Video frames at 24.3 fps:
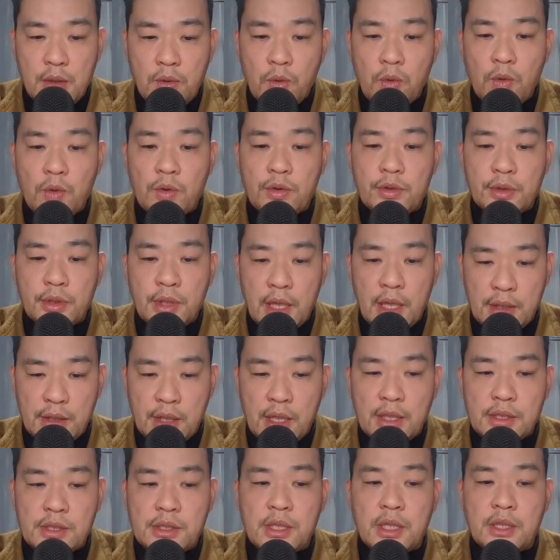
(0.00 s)
多くなる
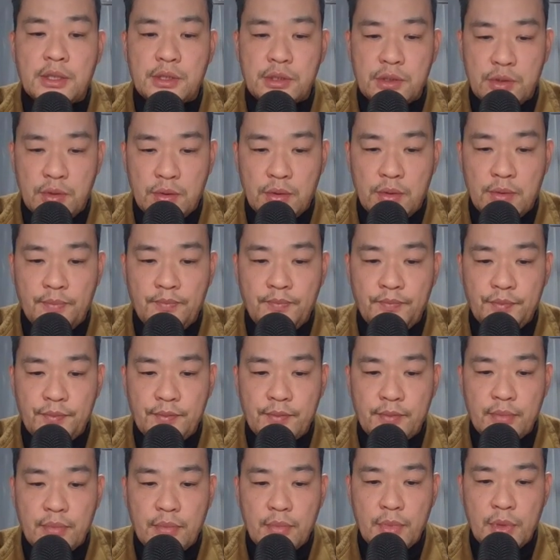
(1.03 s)
はずなんですよ。
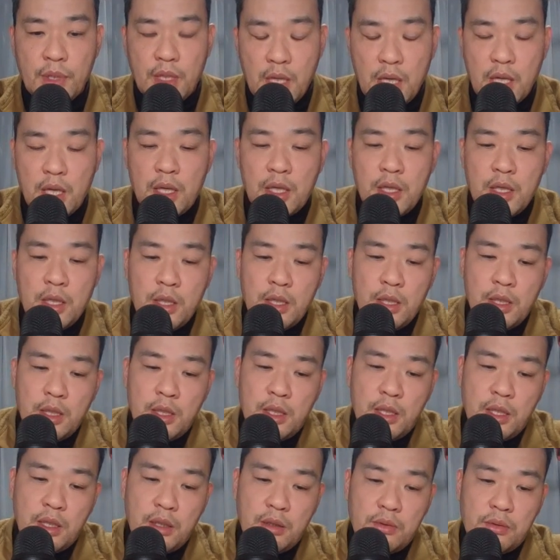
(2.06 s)
で、
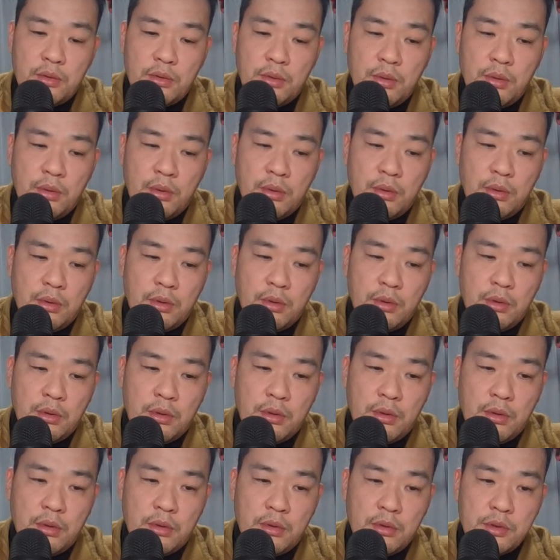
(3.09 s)
えっと、
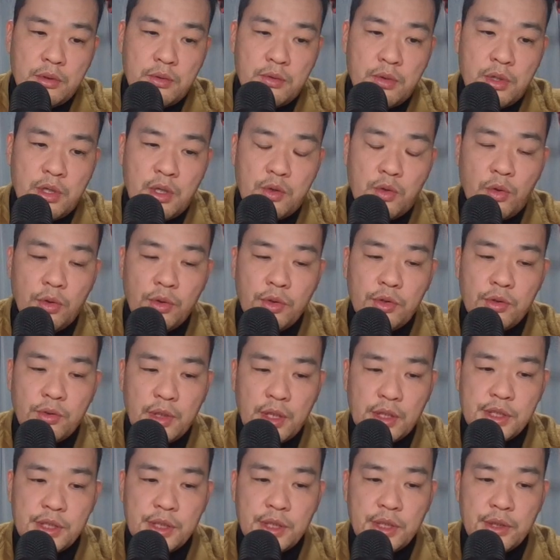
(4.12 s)
これは根拠
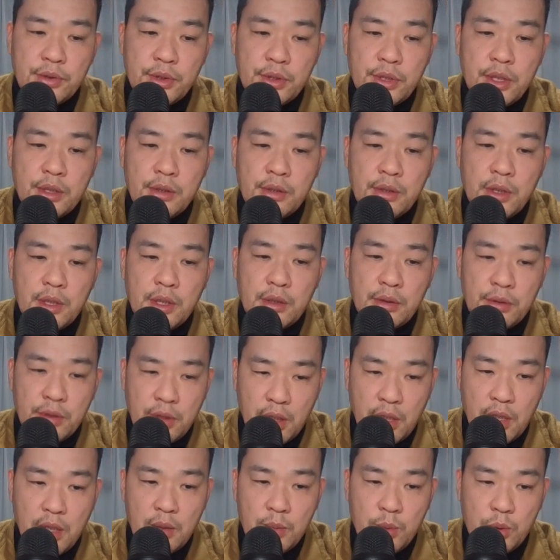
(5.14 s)
なしに言ってるんじゃなく
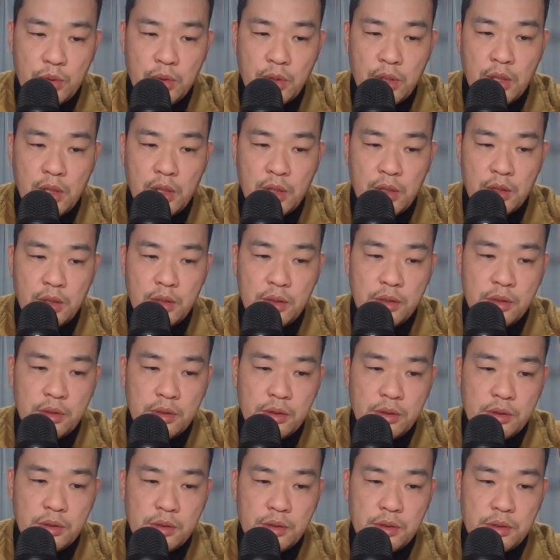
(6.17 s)
て、僕は
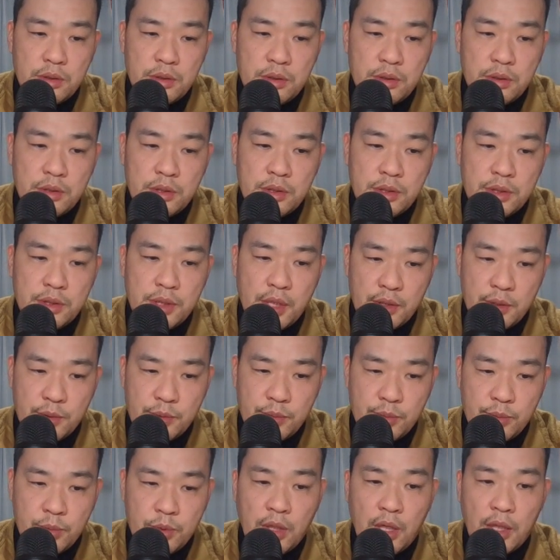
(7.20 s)
実際に
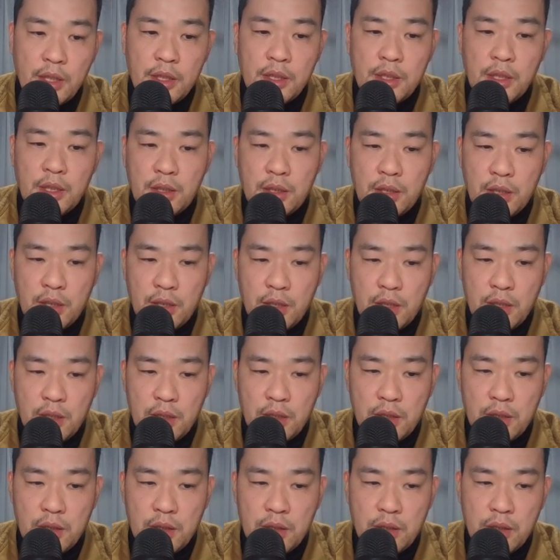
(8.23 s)
自分の体験か
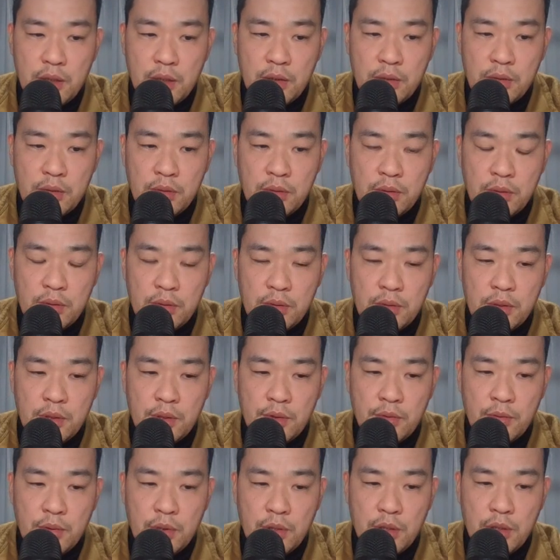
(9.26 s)
ら、あの、なん
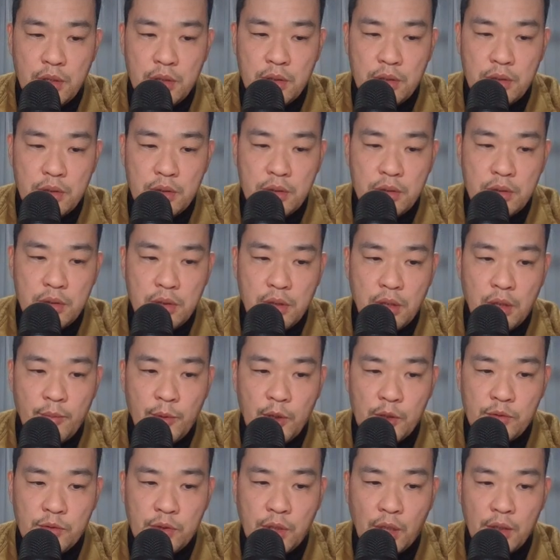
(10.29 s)
ていうのかな。あん
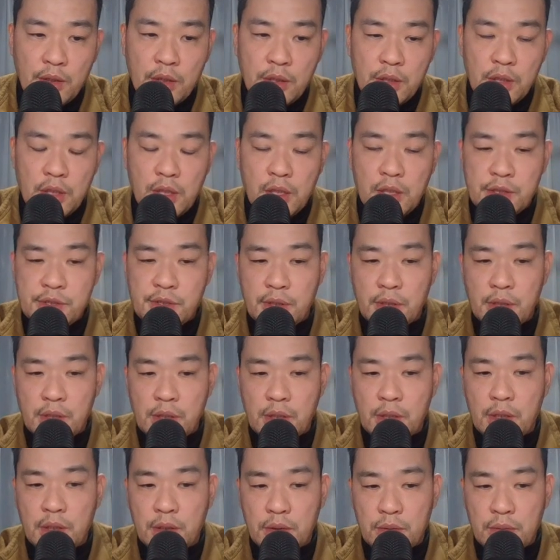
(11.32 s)
ま具体的な話はでき
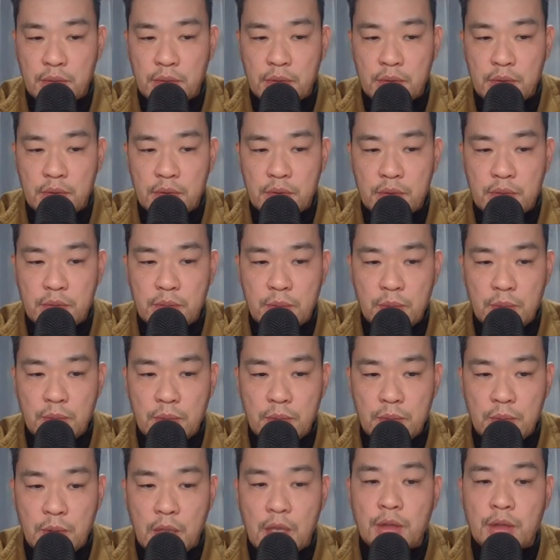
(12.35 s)
ないけど、
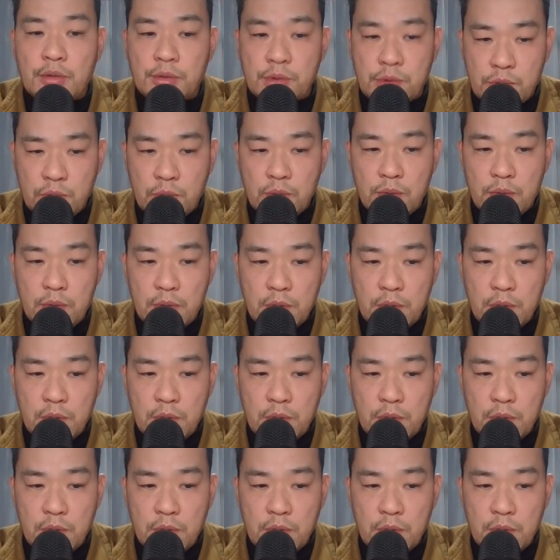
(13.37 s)
わかるんですよ。